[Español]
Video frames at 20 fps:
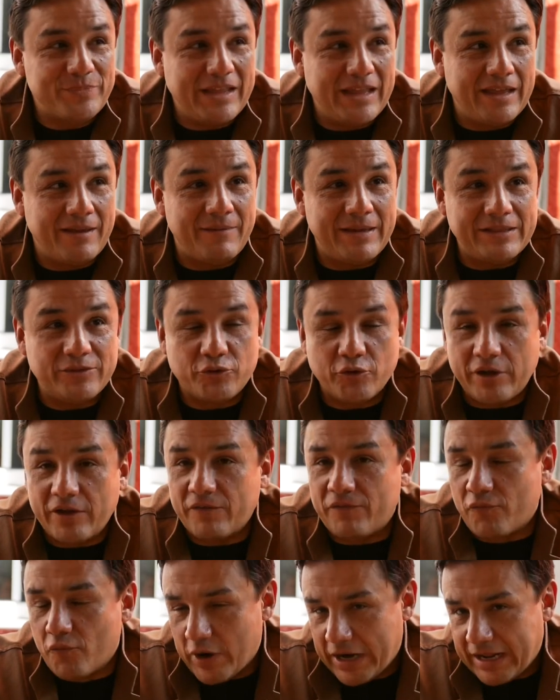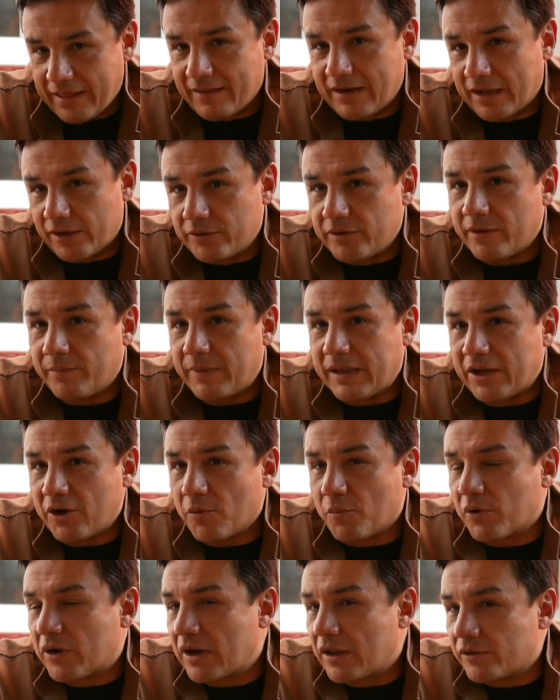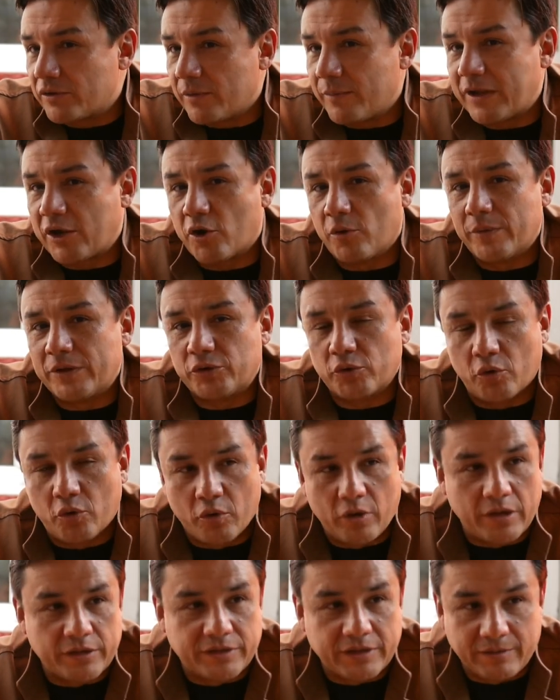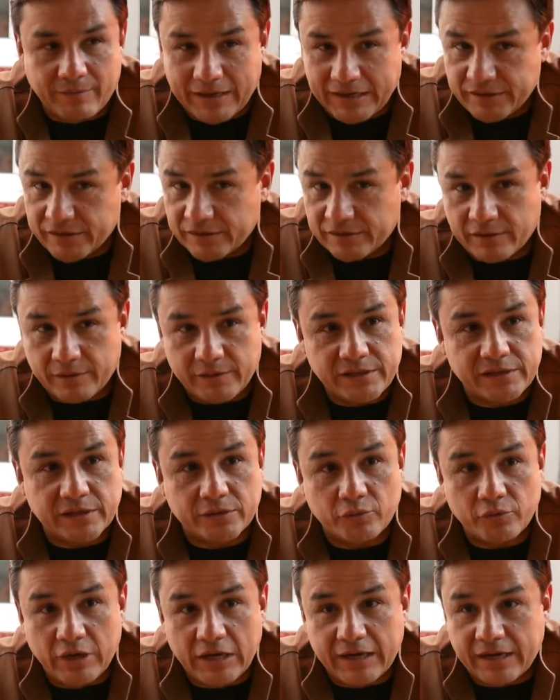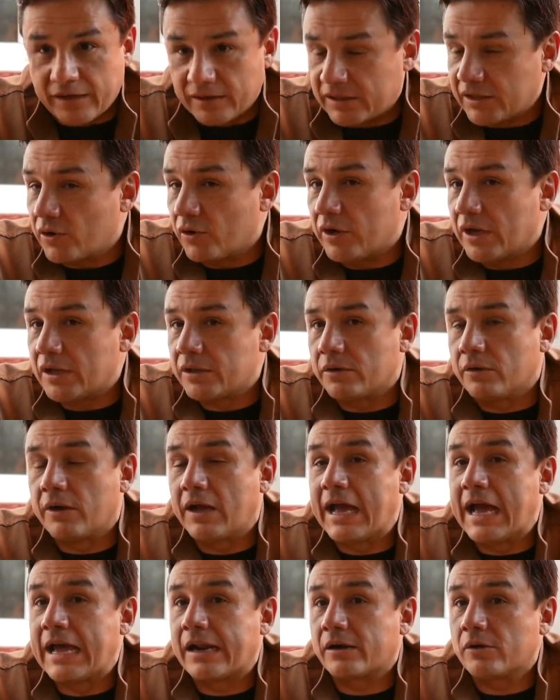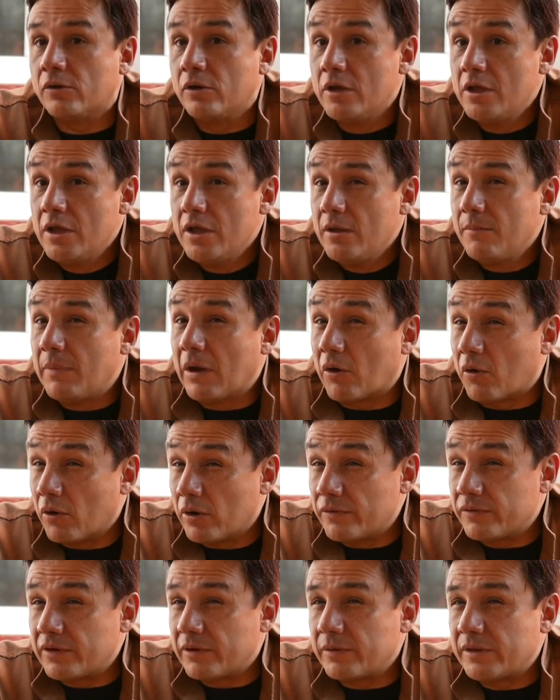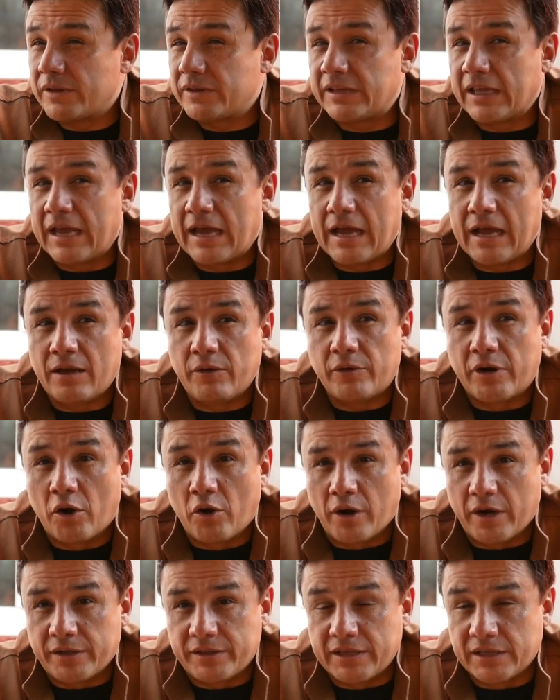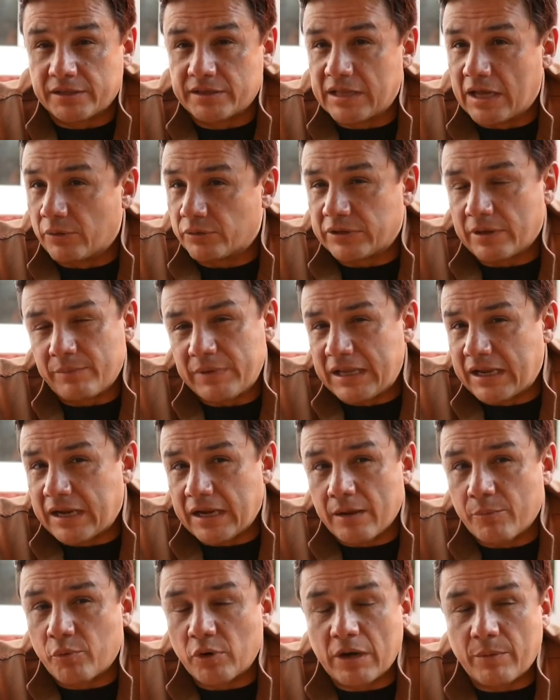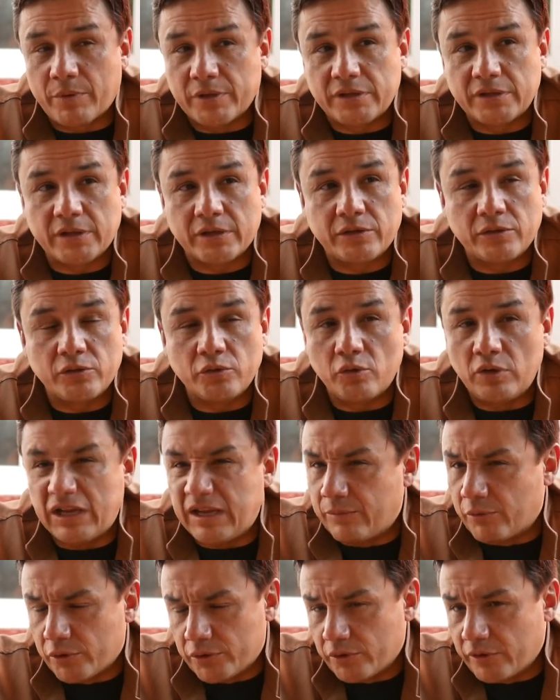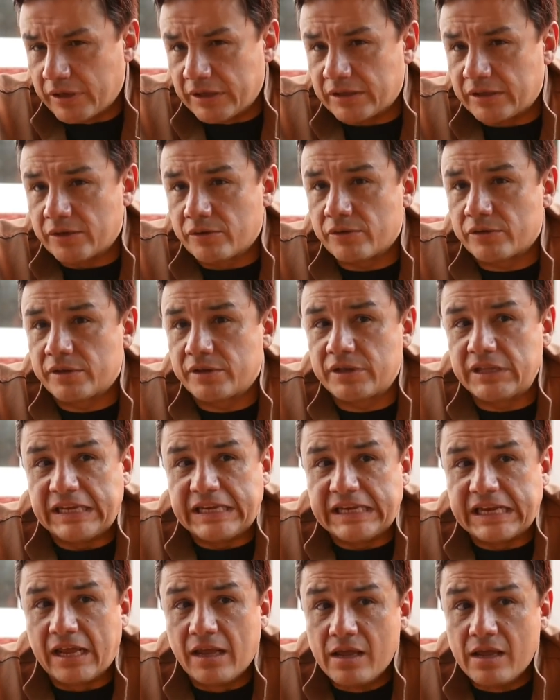evento fuera de la Ciudad de México, porque en la Ciudad de México me tocó hacer varias entrevistas con el crítico Nelson Carro. Me acuerdo, entrevisté a Leonardo García Zao también, que era por la presentación de un libro, son críticos de cine.